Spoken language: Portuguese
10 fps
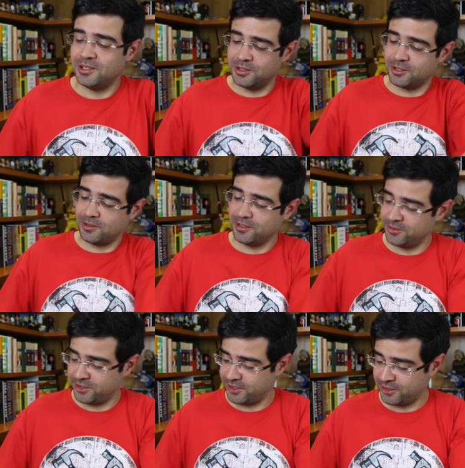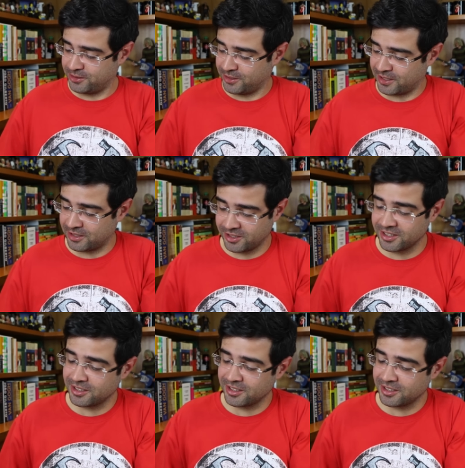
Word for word: Eu escolhi um disco que acho